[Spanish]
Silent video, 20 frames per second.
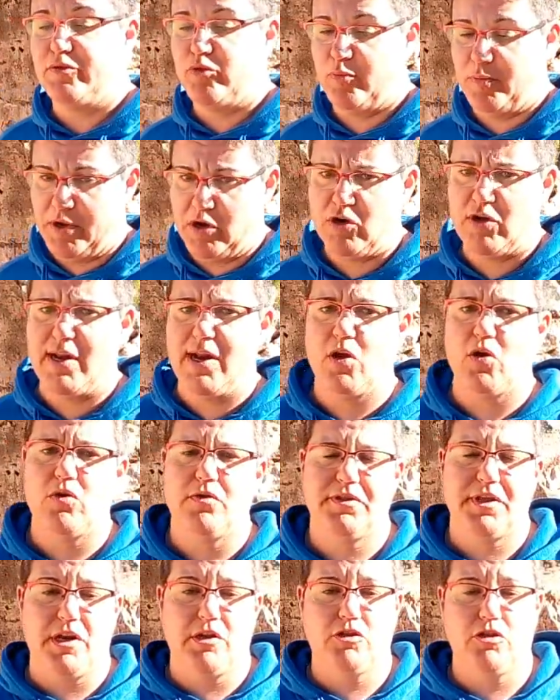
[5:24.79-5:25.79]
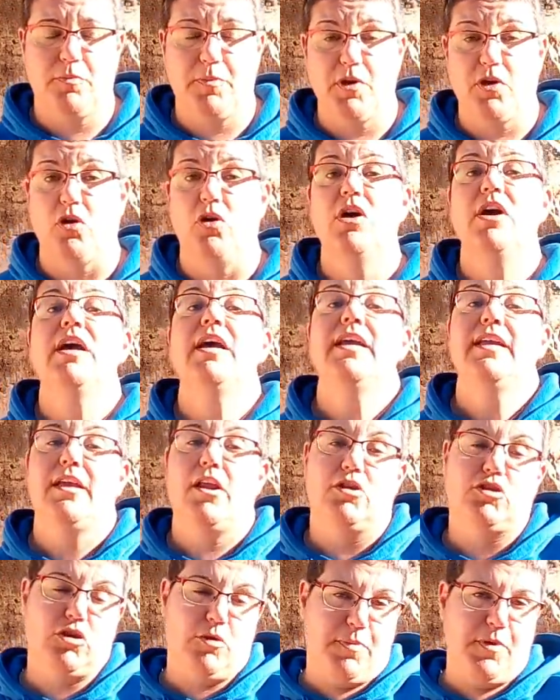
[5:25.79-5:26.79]
tu perro quiera conocer a otro perro y
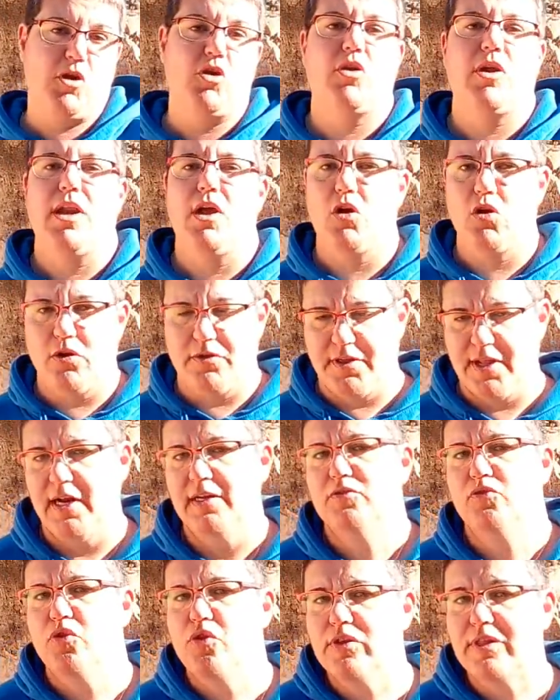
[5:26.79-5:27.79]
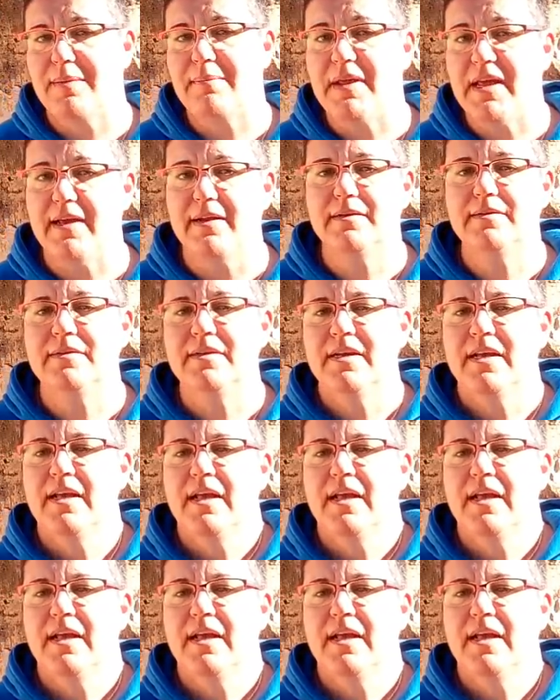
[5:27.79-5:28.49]
el otro perro quiera conocer al tuyo también,